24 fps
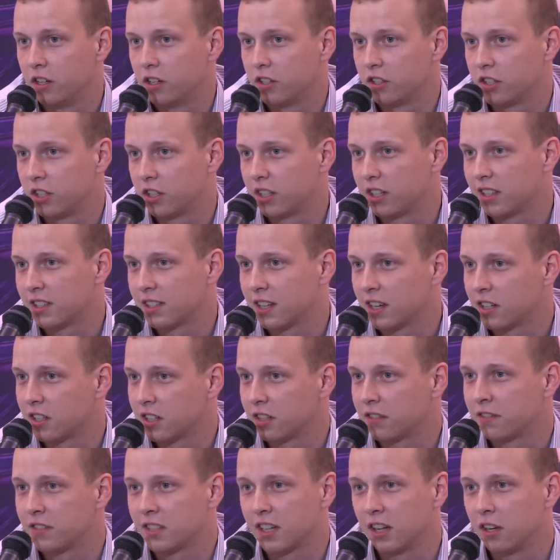że te
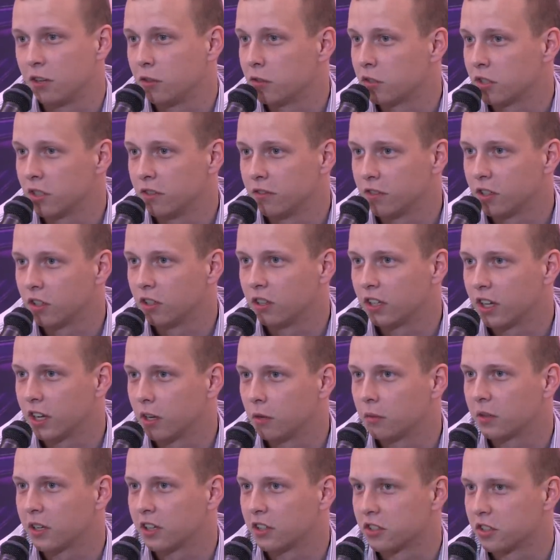staże wcale już nie
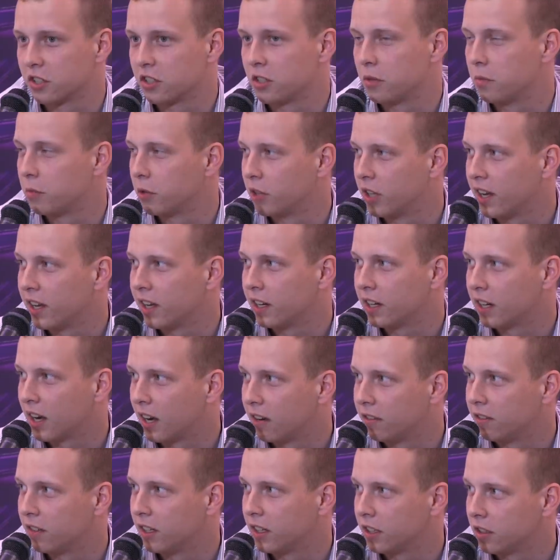wyglądają tak, że się podaje
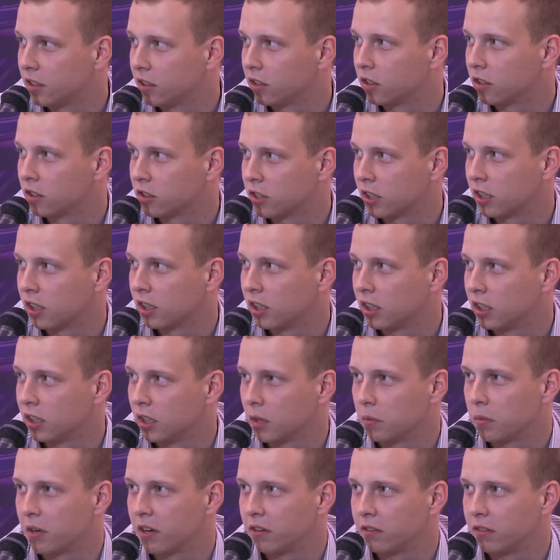kawę, tylko że
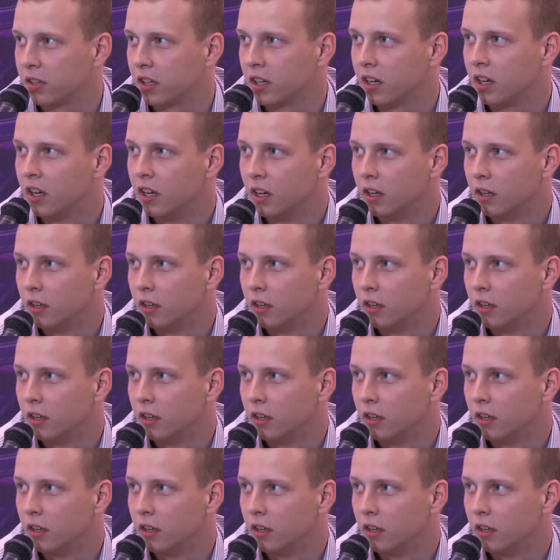naprawdę